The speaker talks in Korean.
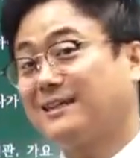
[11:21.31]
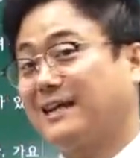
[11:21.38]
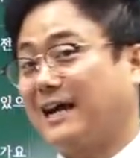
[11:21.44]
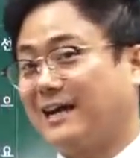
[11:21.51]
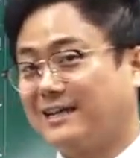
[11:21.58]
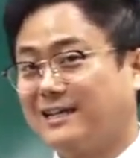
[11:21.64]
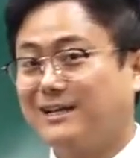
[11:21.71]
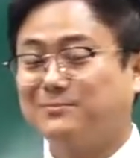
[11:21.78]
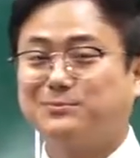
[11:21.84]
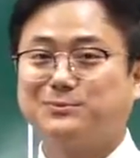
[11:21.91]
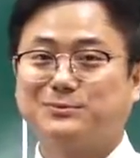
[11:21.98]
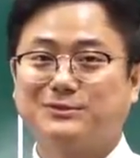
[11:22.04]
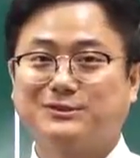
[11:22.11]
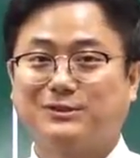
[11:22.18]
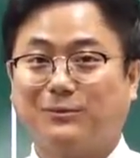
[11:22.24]
강의할
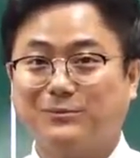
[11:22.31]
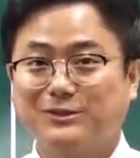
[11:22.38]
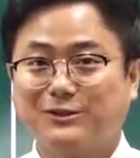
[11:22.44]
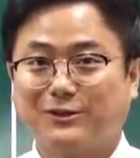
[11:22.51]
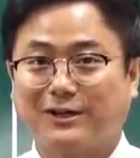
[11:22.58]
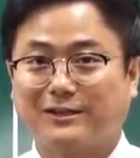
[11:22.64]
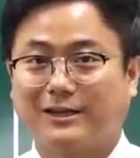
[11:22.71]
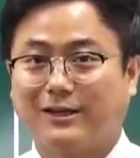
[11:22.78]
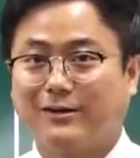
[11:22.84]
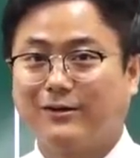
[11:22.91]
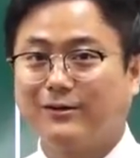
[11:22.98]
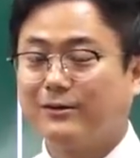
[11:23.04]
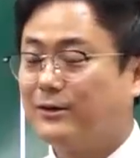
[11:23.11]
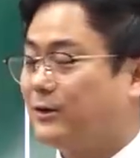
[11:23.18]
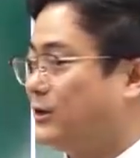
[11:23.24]
부분은 없는 것 같아요.